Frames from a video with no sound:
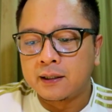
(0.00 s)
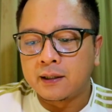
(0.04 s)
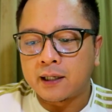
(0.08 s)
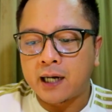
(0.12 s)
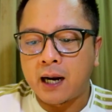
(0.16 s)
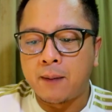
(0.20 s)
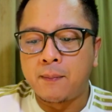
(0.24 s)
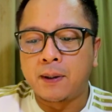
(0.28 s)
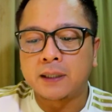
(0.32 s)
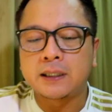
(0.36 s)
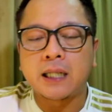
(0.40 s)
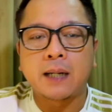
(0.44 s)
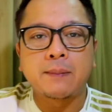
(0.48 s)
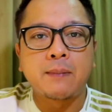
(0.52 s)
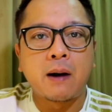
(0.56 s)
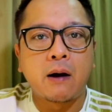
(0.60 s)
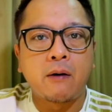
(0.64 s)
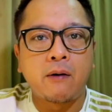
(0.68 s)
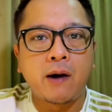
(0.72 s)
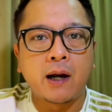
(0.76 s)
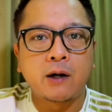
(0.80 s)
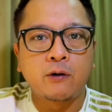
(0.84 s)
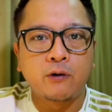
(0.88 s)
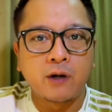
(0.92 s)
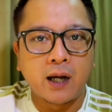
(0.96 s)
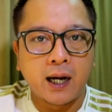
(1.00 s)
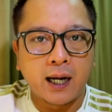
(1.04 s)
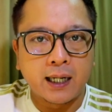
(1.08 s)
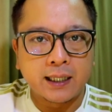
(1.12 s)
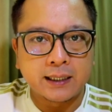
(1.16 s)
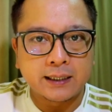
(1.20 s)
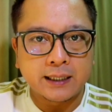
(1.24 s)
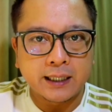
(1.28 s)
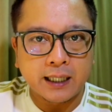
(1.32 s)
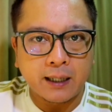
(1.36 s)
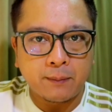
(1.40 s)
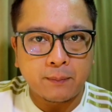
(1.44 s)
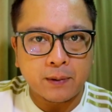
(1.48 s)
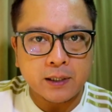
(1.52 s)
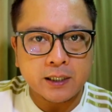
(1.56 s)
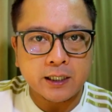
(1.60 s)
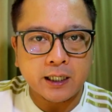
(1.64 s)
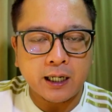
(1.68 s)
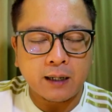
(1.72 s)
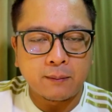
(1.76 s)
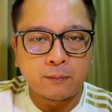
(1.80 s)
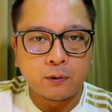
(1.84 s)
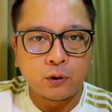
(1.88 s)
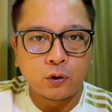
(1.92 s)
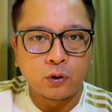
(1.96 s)
Rahmat Darmawan udah nggak ditira
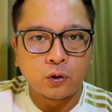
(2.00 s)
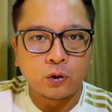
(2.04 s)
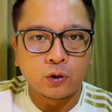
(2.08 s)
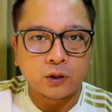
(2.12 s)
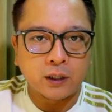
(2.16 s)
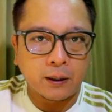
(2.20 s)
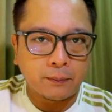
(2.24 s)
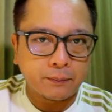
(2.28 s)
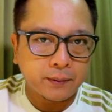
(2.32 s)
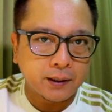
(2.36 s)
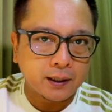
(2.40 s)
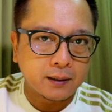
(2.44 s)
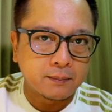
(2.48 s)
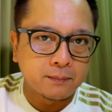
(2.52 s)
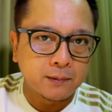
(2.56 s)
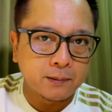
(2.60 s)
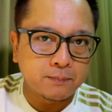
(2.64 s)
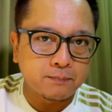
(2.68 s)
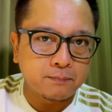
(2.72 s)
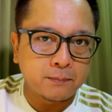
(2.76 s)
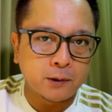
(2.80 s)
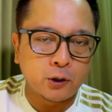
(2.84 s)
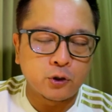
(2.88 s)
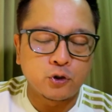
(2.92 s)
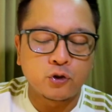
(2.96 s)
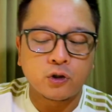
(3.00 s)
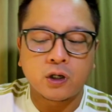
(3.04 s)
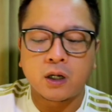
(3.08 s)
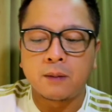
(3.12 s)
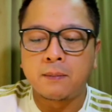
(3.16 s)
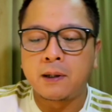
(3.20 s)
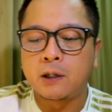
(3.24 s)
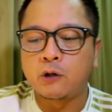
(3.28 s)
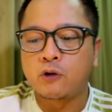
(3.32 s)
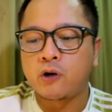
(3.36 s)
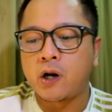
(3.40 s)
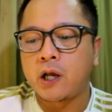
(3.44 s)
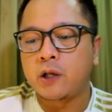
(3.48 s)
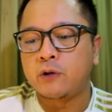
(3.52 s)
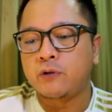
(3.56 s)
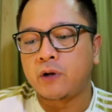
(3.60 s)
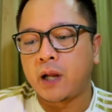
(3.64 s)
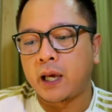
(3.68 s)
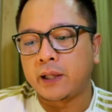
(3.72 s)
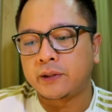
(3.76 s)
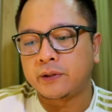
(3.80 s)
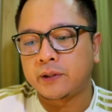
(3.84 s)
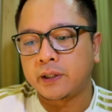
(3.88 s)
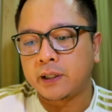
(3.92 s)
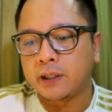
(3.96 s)
Persikabo, tapi menuju ke Madura
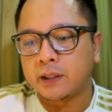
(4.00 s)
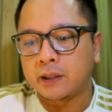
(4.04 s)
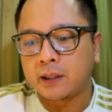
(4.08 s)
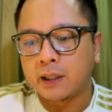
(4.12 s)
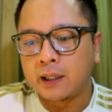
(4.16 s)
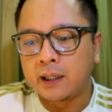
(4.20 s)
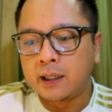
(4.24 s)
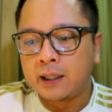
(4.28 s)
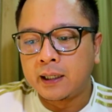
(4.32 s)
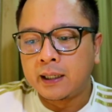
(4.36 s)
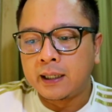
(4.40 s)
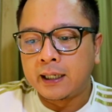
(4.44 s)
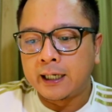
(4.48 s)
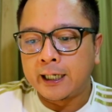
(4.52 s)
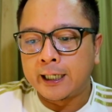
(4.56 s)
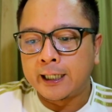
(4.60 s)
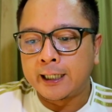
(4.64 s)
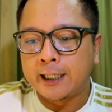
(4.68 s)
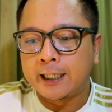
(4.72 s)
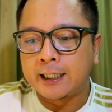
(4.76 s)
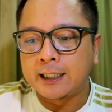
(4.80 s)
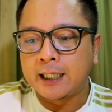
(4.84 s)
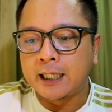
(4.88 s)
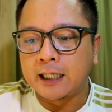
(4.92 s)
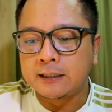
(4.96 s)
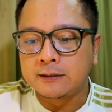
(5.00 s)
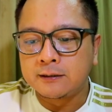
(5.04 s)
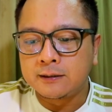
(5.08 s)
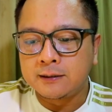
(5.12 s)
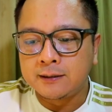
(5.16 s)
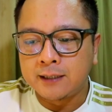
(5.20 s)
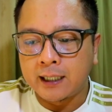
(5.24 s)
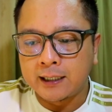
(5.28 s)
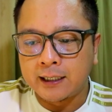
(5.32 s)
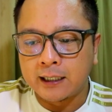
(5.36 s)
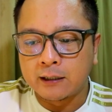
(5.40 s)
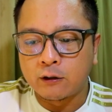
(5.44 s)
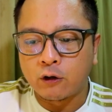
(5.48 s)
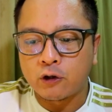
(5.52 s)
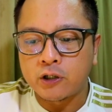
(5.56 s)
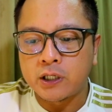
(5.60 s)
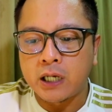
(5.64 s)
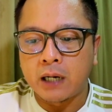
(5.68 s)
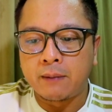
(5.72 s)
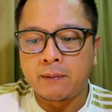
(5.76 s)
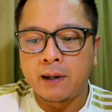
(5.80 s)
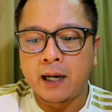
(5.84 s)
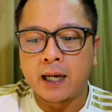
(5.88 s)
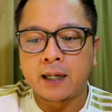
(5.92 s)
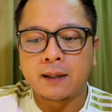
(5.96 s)
United. Uh, Jajang
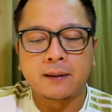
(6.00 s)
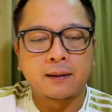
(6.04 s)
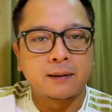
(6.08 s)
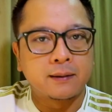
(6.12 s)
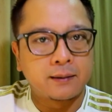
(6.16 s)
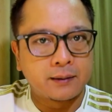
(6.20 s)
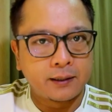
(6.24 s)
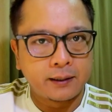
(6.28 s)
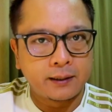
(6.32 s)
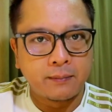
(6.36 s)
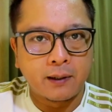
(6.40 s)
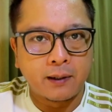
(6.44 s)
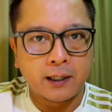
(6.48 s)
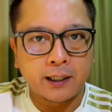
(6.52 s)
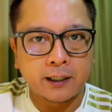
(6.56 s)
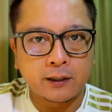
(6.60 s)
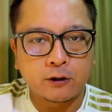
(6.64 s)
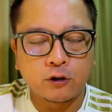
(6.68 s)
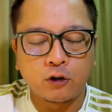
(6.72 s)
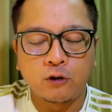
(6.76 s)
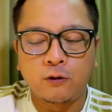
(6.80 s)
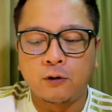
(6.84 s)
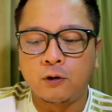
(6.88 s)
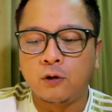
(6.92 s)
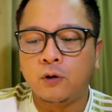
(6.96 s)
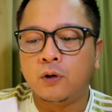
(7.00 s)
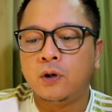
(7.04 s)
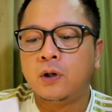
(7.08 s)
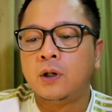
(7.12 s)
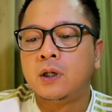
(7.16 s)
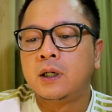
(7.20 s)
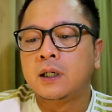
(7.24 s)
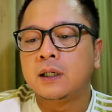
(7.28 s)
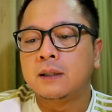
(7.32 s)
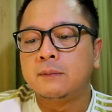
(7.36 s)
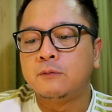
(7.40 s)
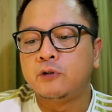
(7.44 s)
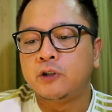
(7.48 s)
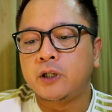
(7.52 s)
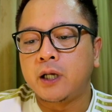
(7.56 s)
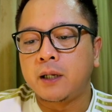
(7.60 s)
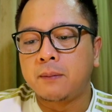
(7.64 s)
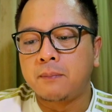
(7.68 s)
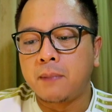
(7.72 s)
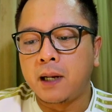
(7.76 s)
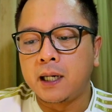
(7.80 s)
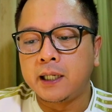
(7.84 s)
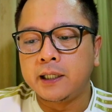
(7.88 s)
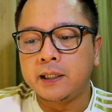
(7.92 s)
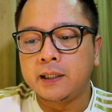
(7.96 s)
Nurjaman di Barito.
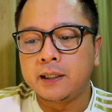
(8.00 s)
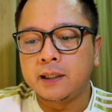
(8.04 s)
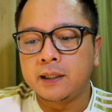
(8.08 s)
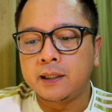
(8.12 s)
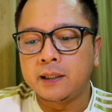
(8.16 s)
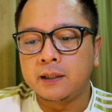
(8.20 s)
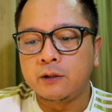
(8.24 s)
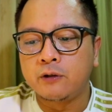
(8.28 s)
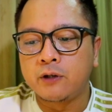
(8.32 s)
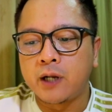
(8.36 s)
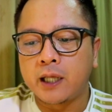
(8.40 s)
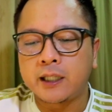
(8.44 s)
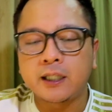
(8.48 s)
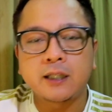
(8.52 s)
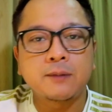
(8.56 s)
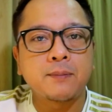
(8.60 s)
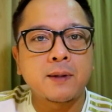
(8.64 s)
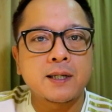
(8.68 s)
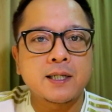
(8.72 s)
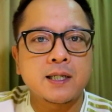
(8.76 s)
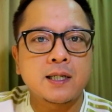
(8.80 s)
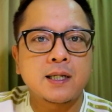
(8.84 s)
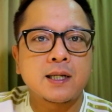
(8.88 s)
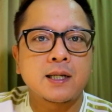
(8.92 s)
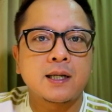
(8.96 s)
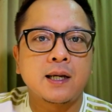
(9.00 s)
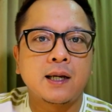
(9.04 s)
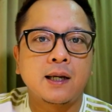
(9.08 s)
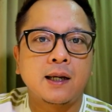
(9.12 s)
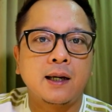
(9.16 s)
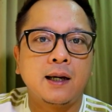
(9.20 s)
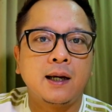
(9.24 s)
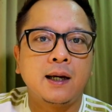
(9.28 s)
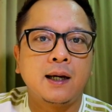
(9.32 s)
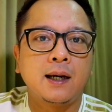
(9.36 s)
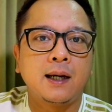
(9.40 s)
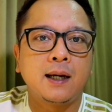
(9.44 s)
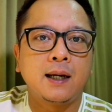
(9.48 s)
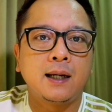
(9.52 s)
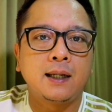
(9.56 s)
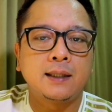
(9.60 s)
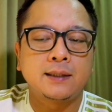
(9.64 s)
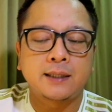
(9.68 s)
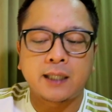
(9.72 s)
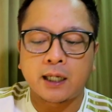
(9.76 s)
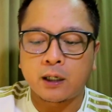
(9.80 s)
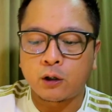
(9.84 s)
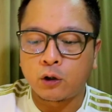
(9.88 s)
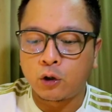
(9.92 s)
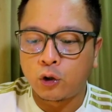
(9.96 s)
Kemudian Bali United masih uh,
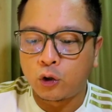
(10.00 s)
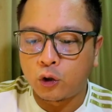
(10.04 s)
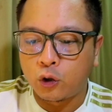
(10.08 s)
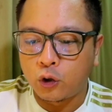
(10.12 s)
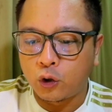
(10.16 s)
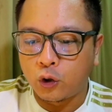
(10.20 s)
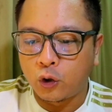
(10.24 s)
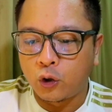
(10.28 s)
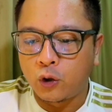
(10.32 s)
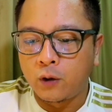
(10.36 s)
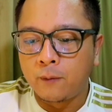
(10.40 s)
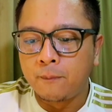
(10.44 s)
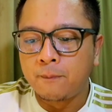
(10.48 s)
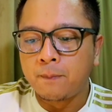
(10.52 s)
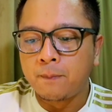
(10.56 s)
Teko.